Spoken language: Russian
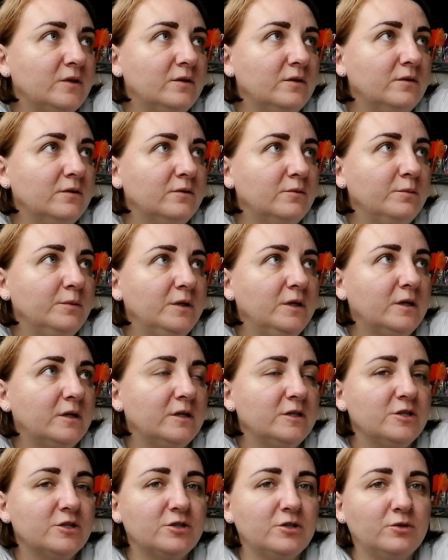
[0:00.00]
У меня,
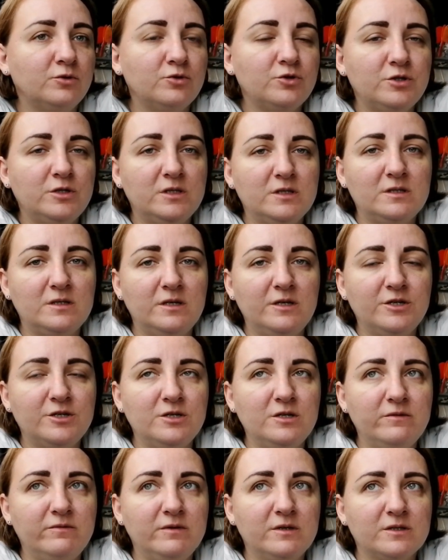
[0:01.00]
конечно, тоже есть
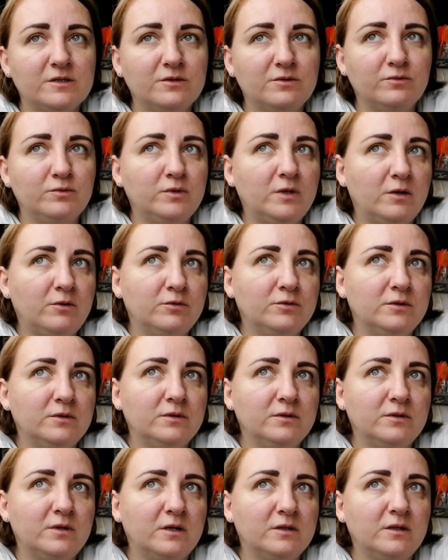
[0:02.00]
лишний вес, но вот так вот
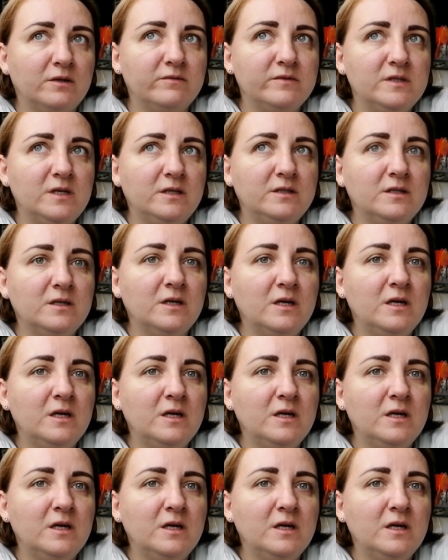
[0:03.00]
как-то взять